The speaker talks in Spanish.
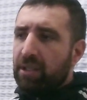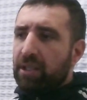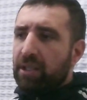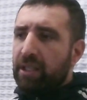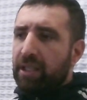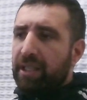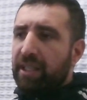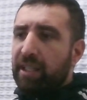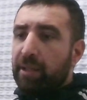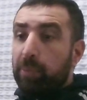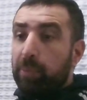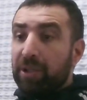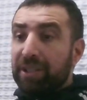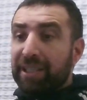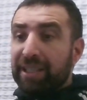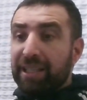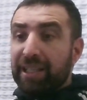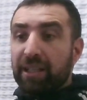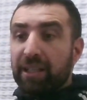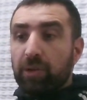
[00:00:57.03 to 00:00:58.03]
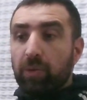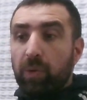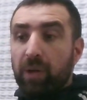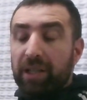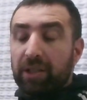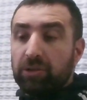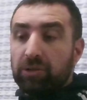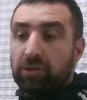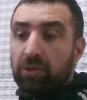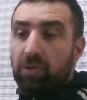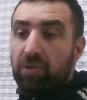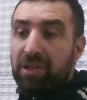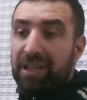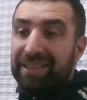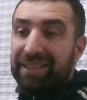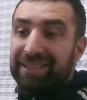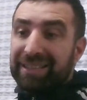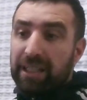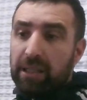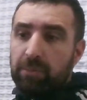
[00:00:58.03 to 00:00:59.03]
y después tenía que jugar contra un
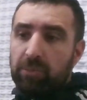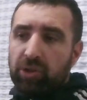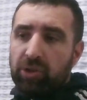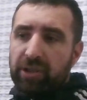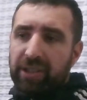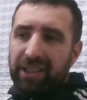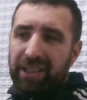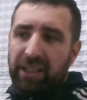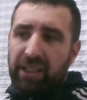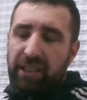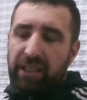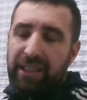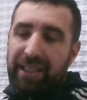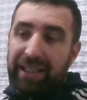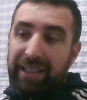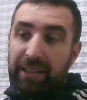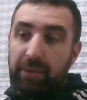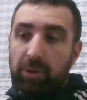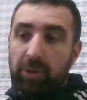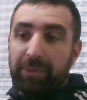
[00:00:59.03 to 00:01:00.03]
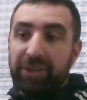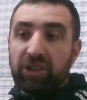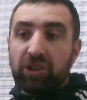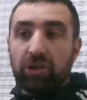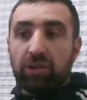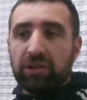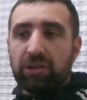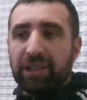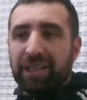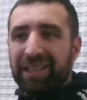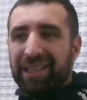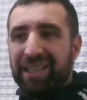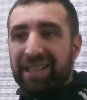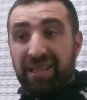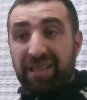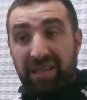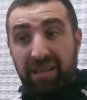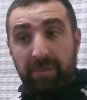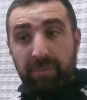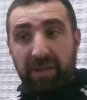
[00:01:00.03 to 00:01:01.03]
Santelmo que en aquel momento lo tenía
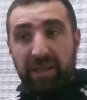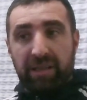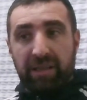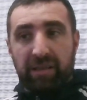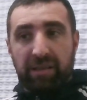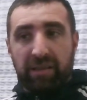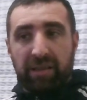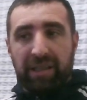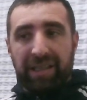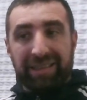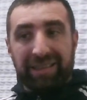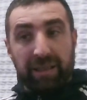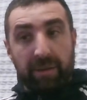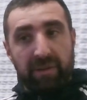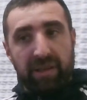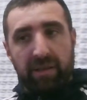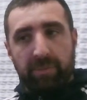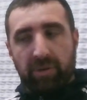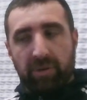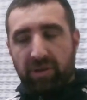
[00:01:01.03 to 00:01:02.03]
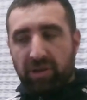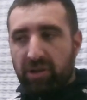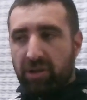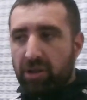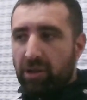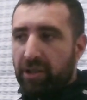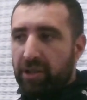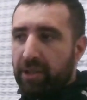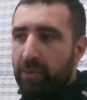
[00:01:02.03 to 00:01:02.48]
encima en la tabla de posiciones.